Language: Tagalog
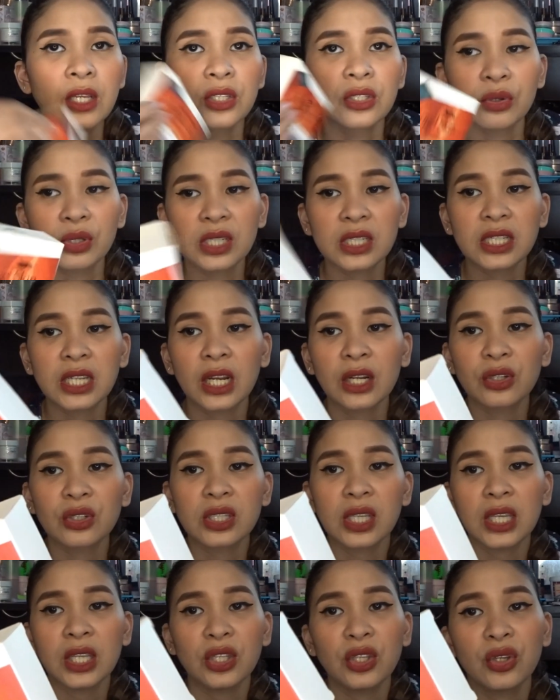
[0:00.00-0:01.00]
So, share ko
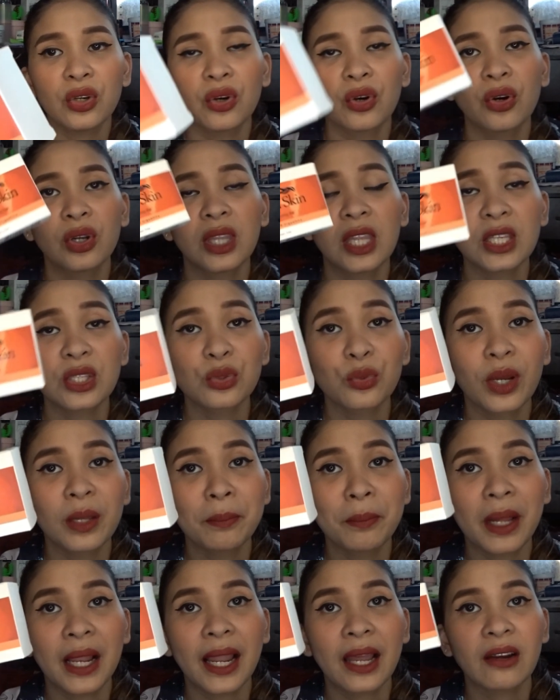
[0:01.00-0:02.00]
sa inyo. This
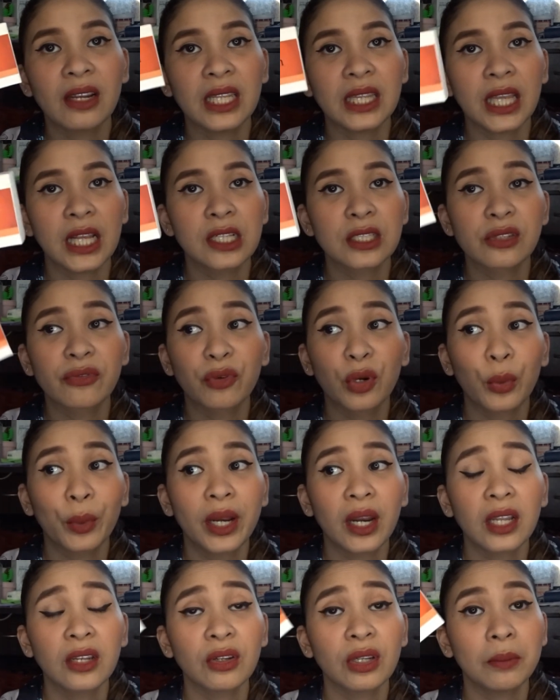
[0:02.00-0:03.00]
one pala retails for
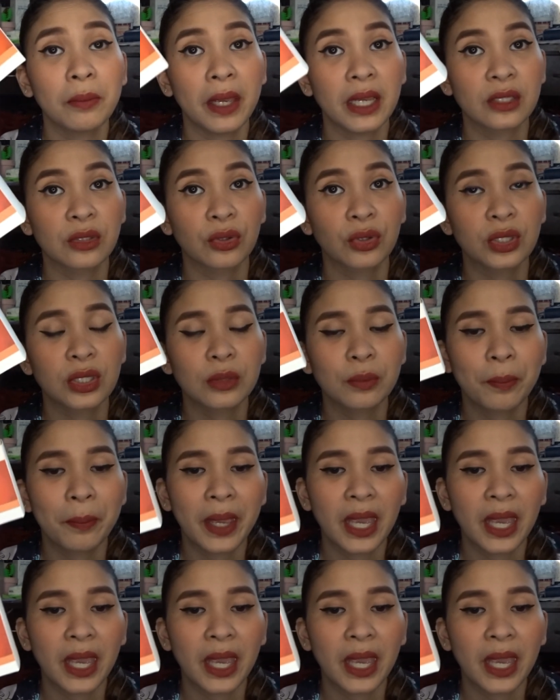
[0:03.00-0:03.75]
100 pesos.